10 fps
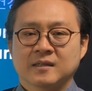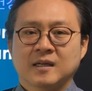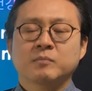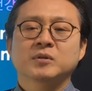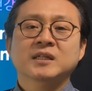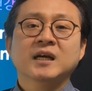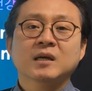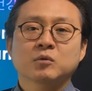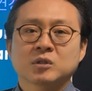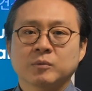한번
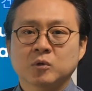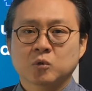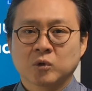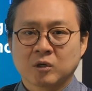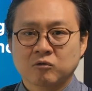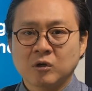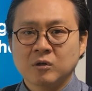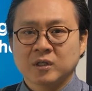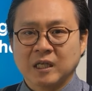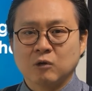생각해 보시면
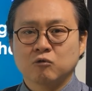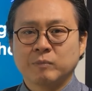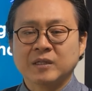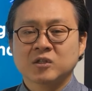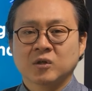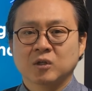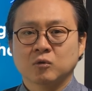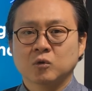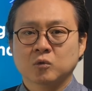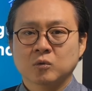좋겠고요. 예후
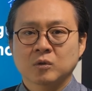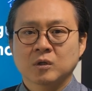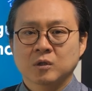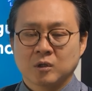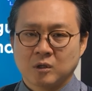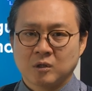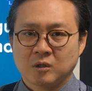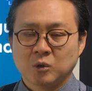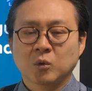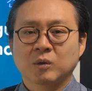판정에도 어,
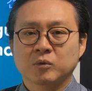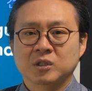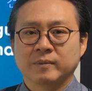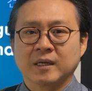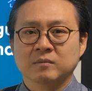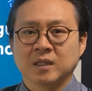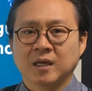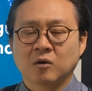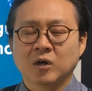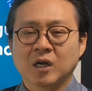이용해 보시기
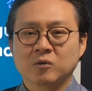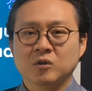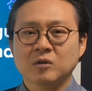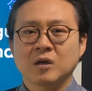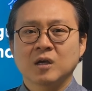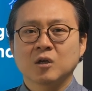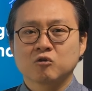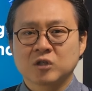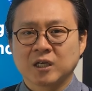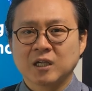바랍니다. 건강의정
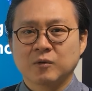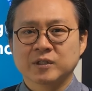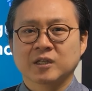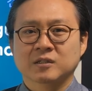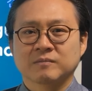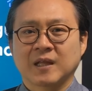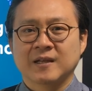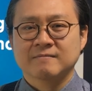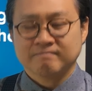유창길 원장이었습니다.